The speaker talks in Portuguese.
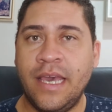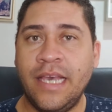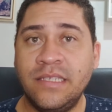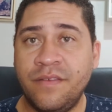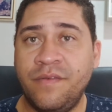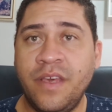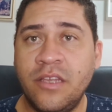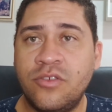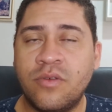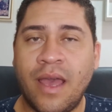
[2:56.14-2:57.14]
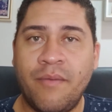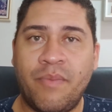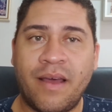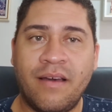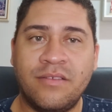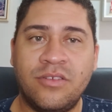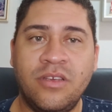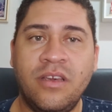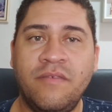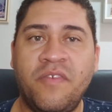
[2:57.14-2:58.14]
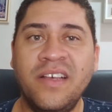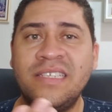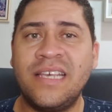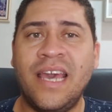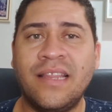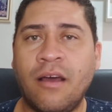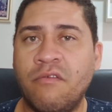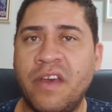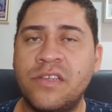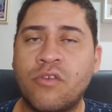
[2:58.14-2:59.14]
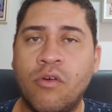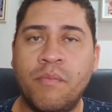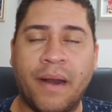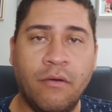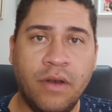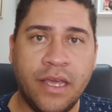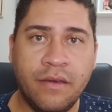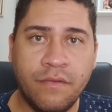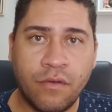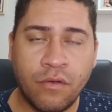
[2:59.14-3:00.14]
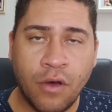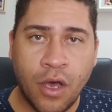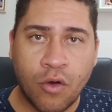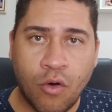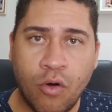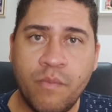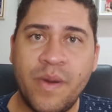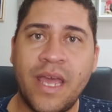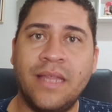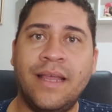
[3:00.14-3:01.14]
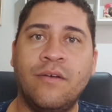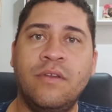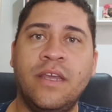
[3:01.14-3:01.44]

Esse vídeo é para te fazer, talvez, comprar o livro compreender o